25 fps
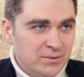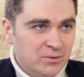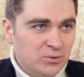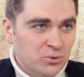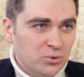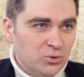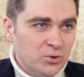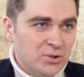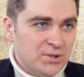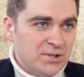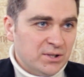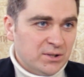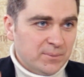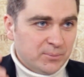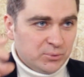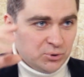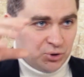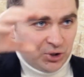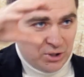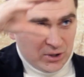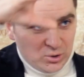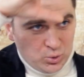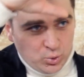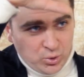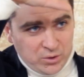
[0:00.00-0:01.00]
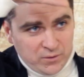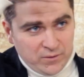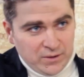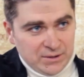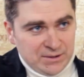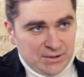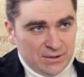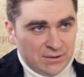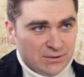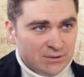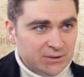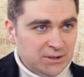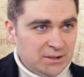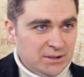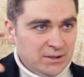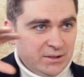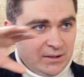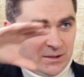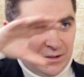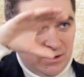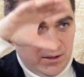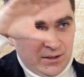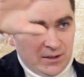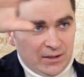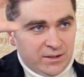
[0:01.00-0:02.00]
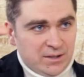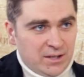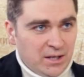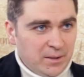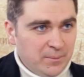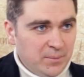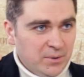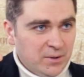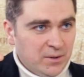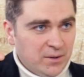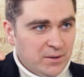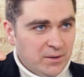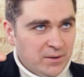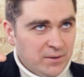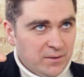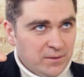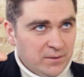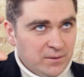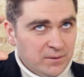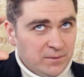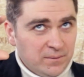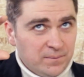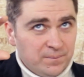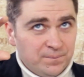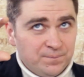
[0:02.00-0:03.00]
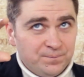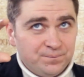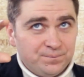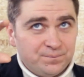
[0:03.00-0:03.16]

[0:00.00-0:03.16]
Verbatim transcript: Ну, то есть это, получается, ухватил, да, как бы